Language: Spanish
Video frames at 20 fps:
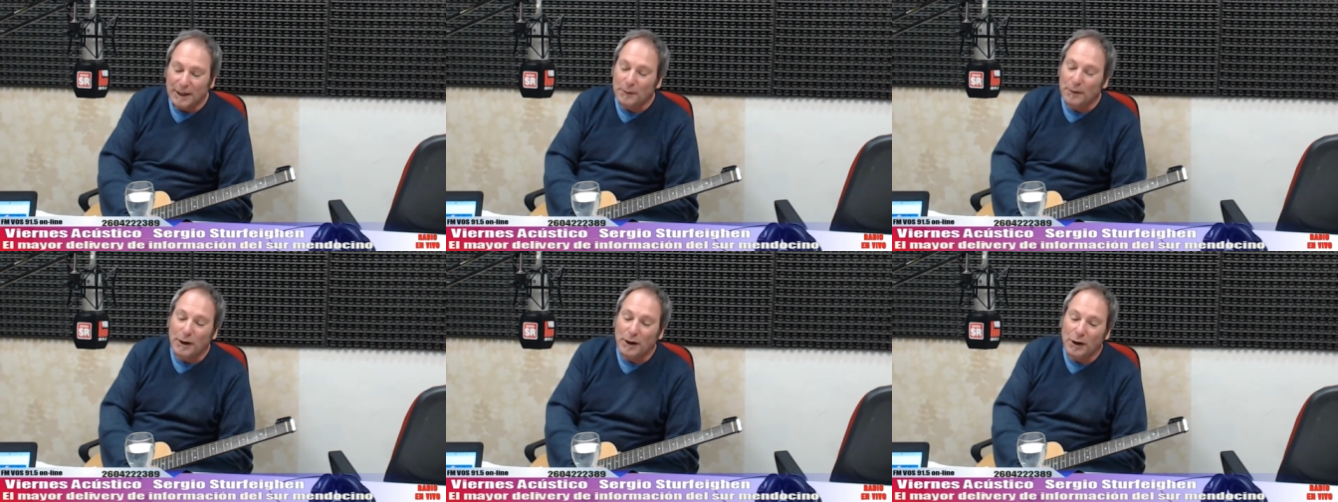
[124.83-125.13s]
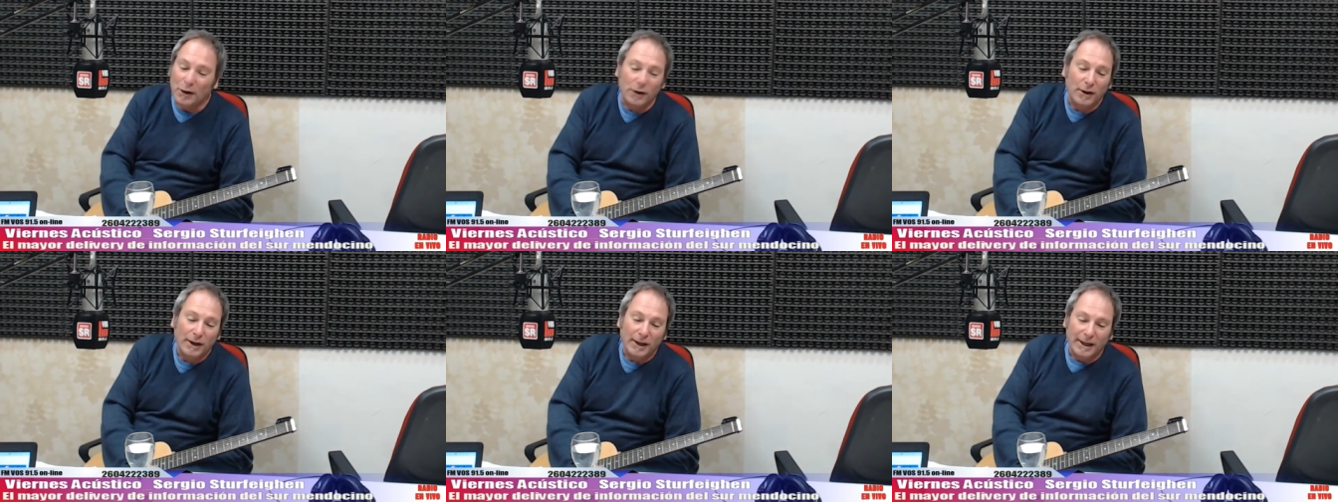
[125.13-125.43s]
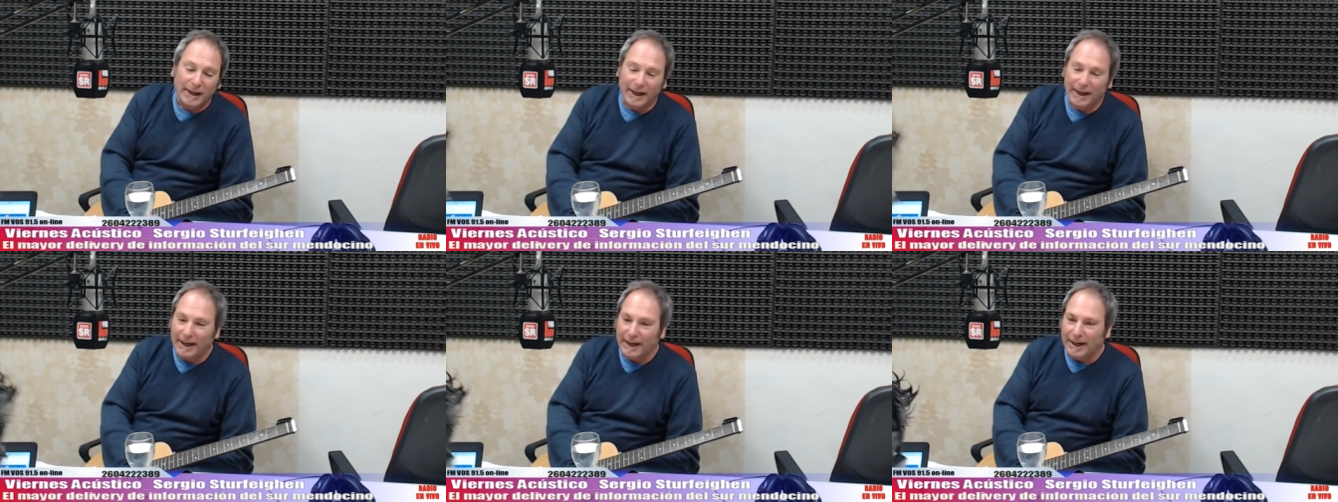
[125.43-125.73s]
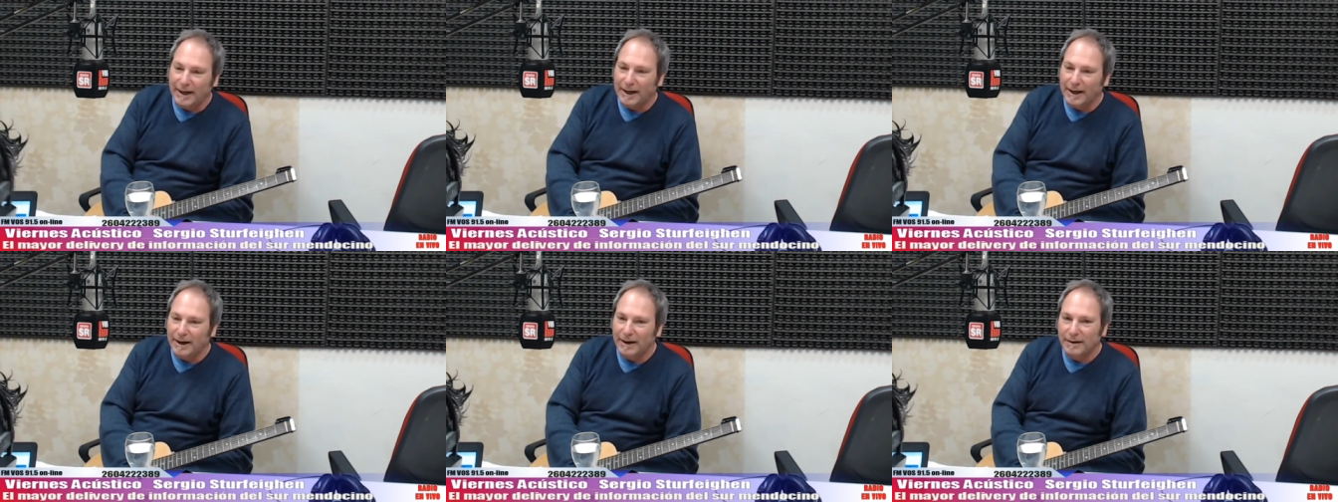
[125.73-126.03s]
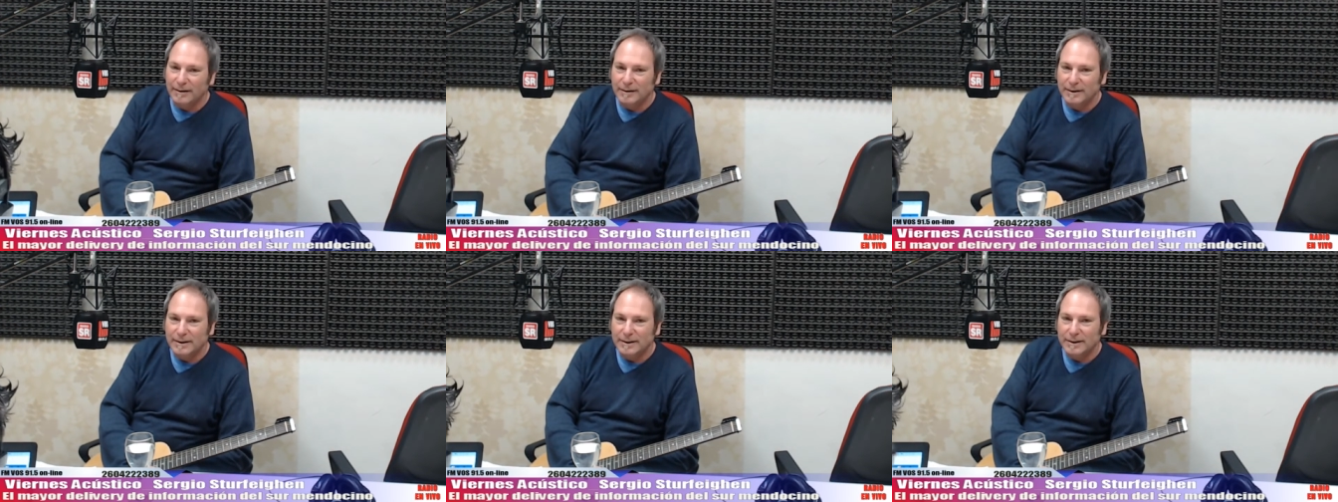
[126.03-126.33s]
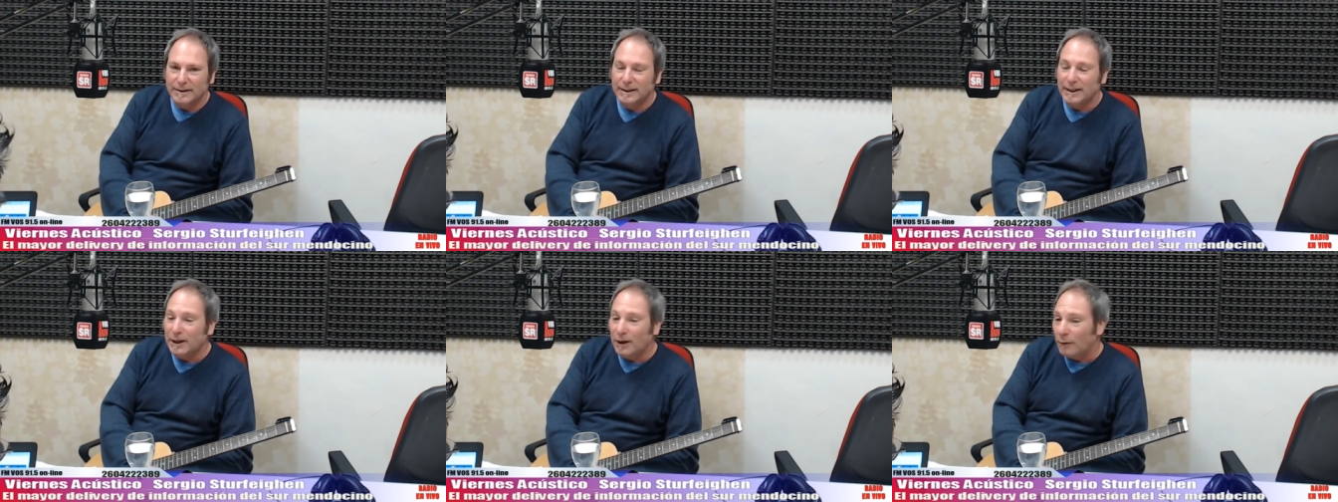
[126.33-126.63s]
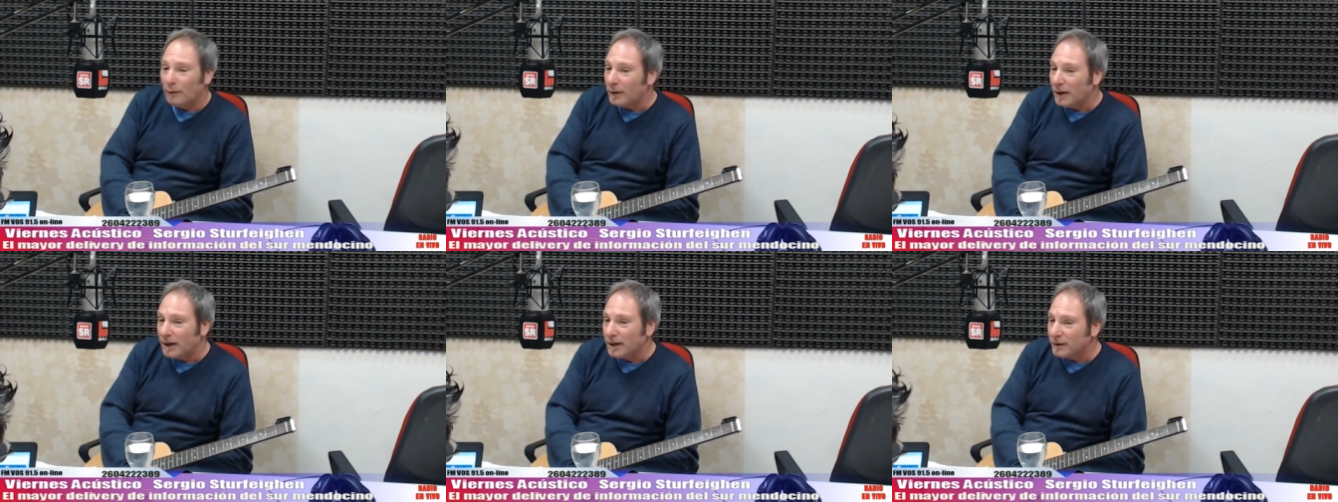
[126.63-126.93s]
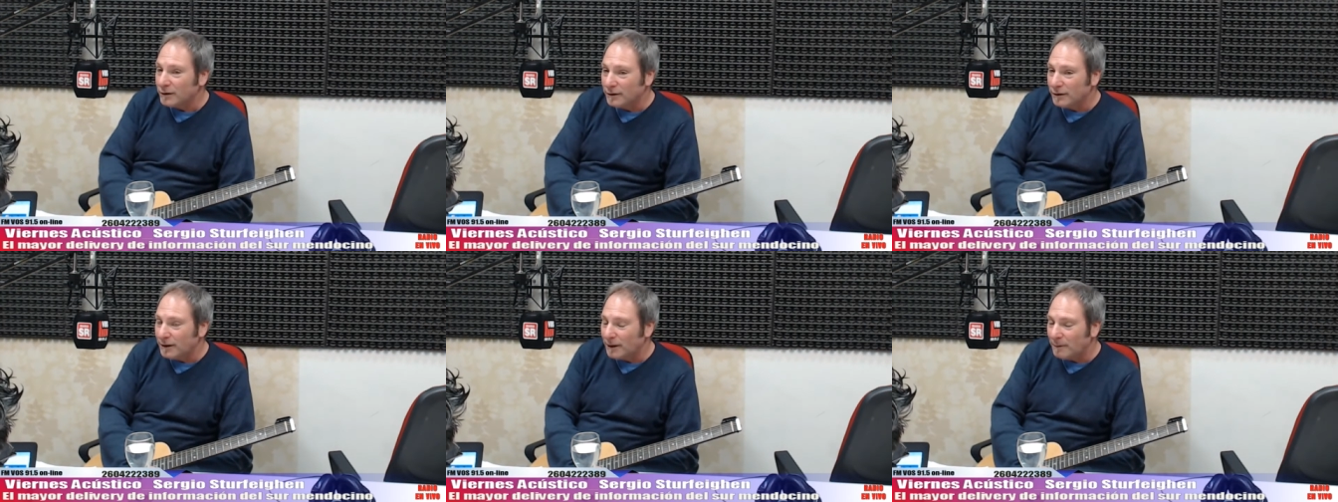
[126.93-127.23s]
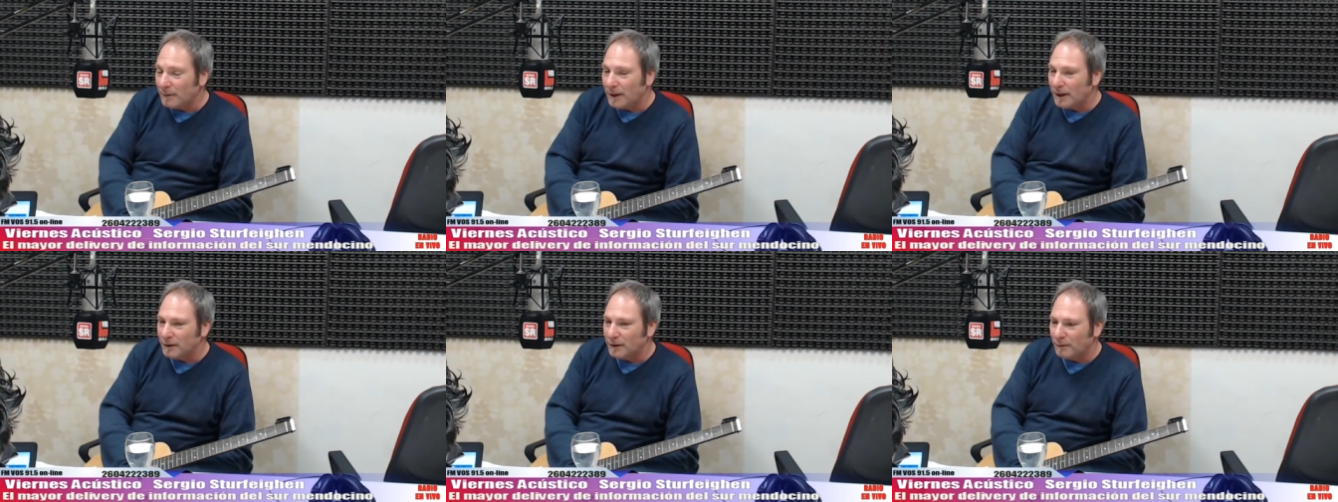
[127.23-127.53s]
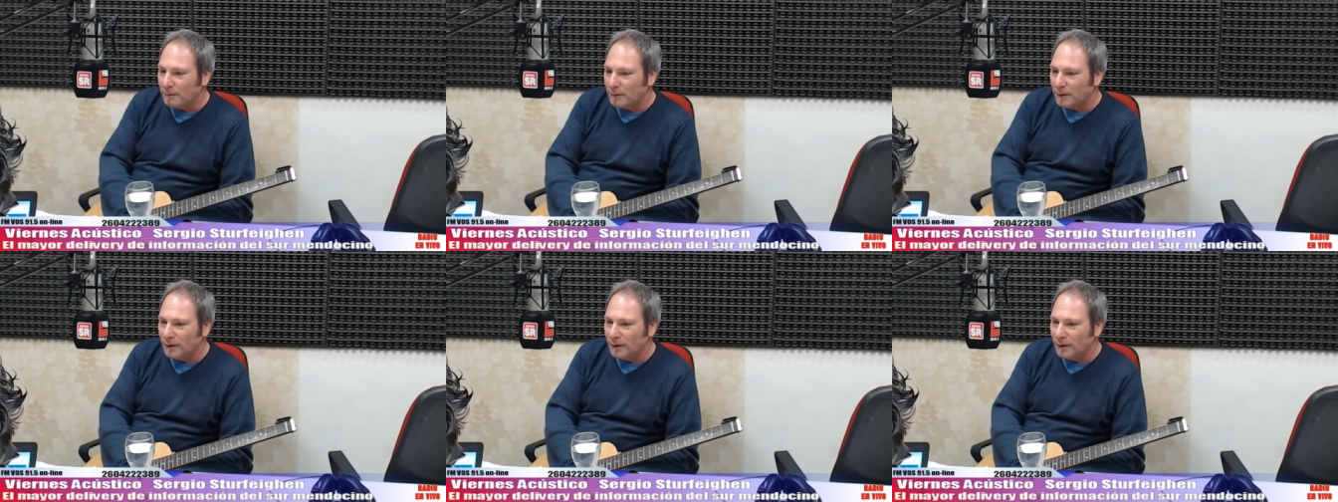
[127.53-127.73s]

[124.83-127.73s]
Y bueno, eh, sí, los viernes son tremendos,